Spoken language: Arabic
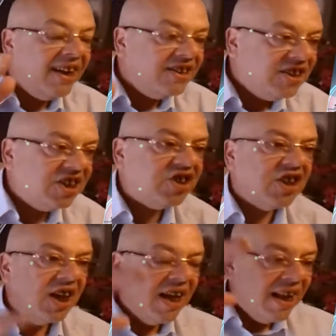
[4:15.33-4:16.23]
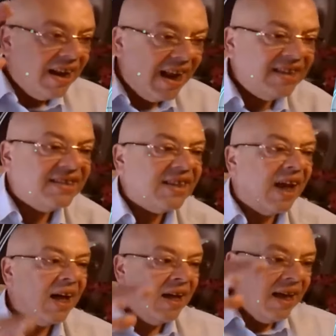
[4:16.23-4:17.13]
الجيش ليس
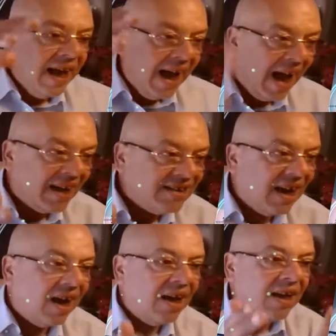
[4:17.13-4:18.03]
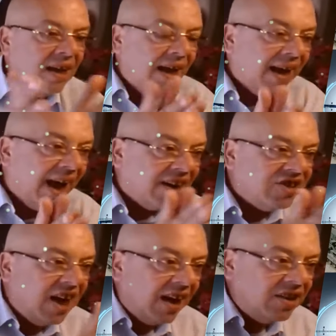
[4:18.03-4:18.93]
حاجه
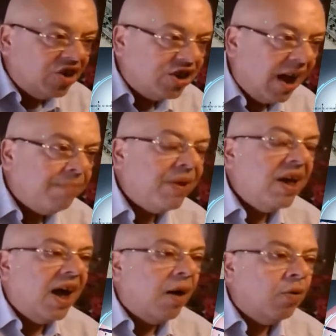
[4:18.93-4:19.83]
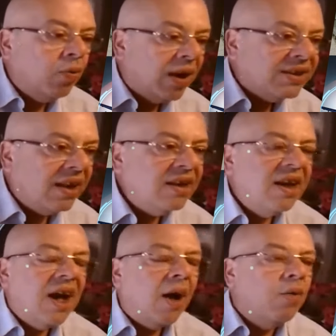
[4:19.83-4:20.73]
خارجه عن الشعب او
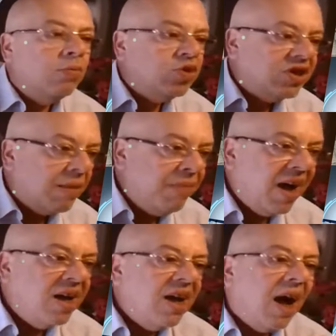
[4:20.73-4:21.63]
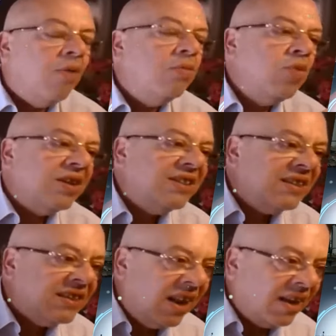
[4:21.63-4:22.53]
الوطن او المجتمع او
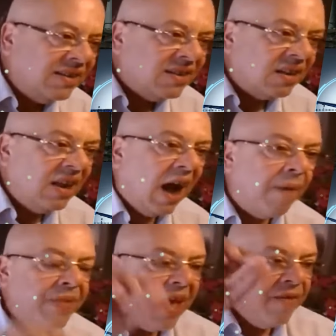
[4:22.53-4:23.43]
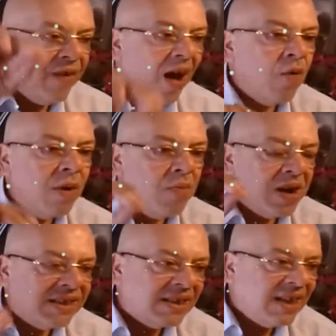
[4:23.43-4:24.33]
المؤسسات الاقتصاديه فهو
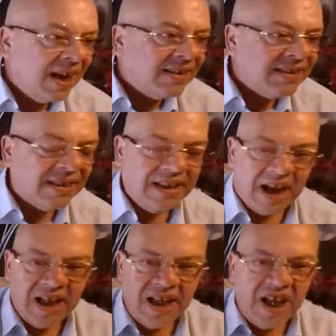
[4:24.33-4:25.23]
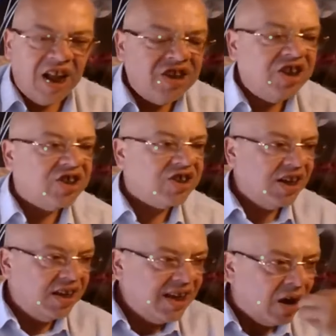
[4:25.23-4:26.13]
مؤسسه اقتصاديه الجيش
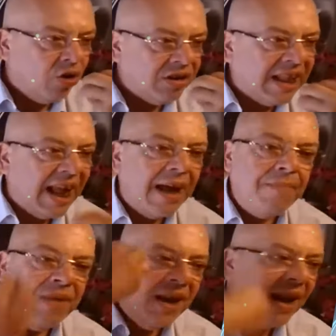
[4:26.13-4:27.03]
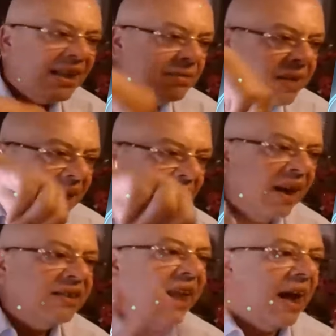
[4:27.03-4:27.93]
ياكل الدراهم لازم يخلق
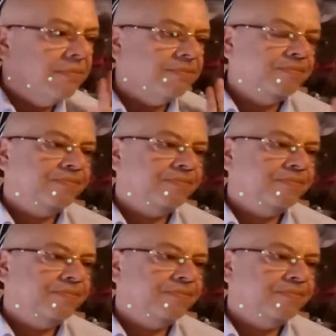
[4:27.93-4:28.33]
لي الدراهم